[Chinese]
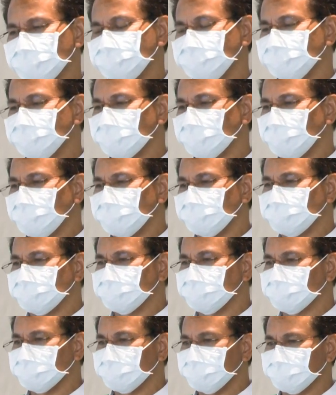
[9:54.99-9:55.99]
一提到
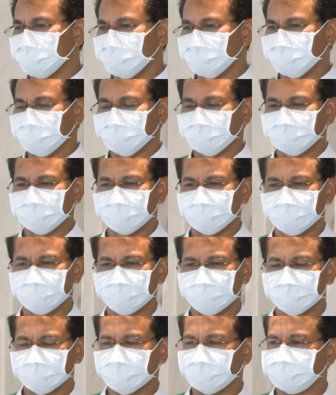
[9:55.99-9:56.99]
呃
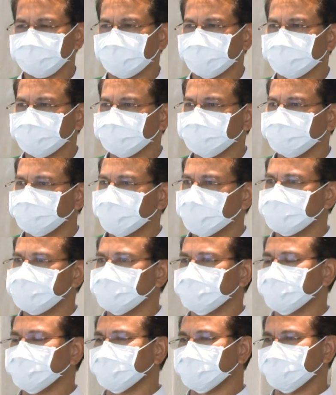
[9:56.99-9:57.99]
教宗翻
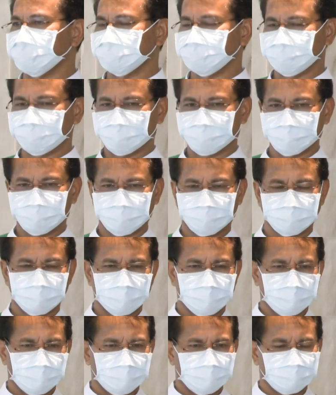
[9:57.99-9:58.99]
这个，
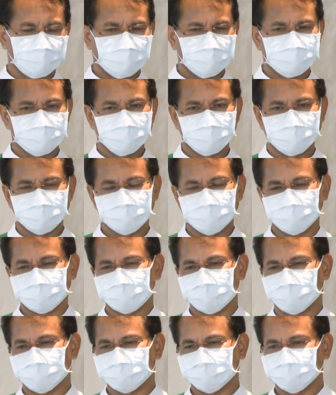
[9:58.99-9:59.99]
翻这个教
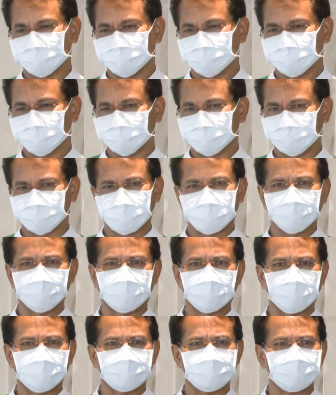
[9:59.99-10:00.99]
宗，可能
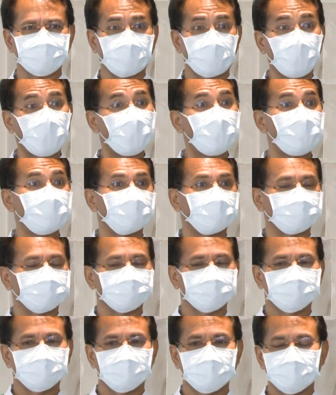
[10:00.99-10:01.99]
有人就说哦
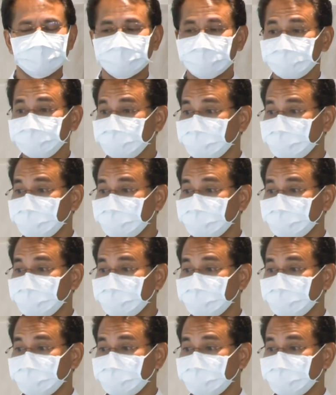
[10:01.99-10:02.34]
教